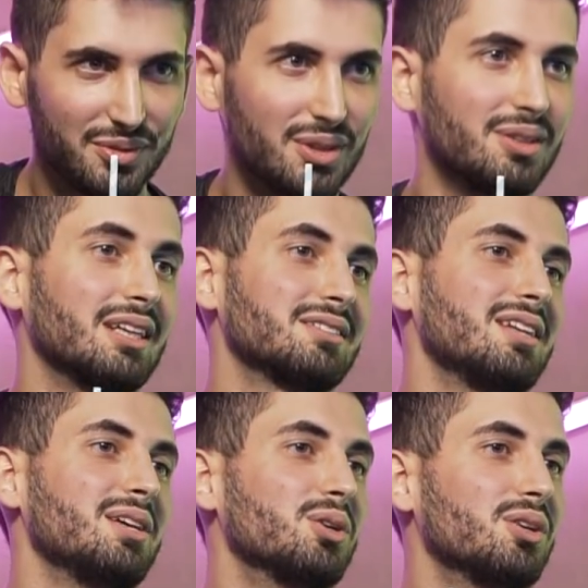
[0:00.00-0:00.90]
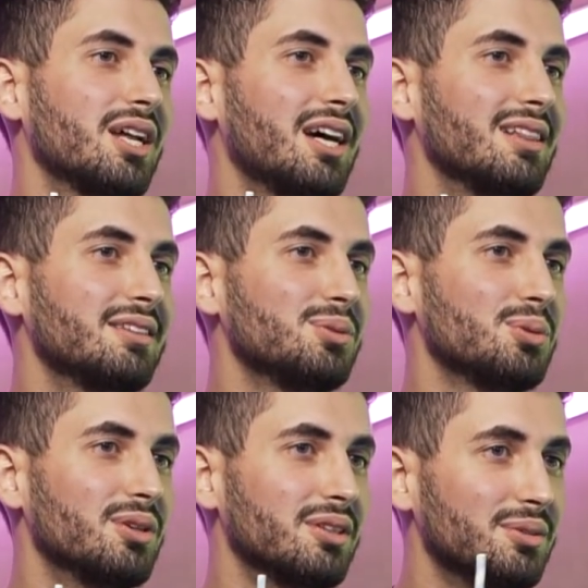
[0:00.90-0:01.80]
favor, hacele honor al
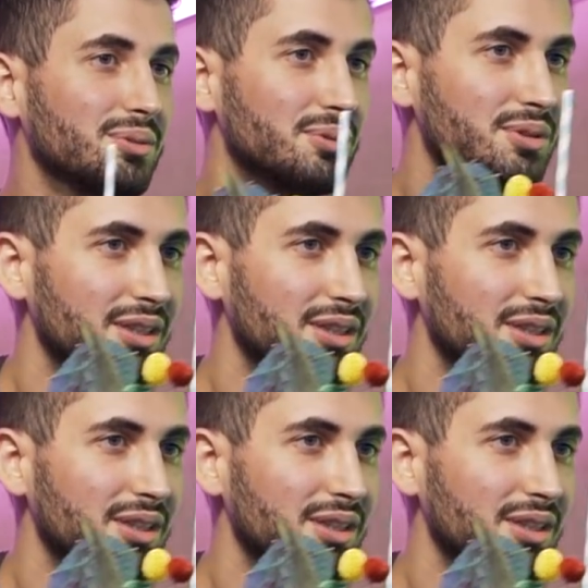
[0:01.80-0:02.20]
título de tu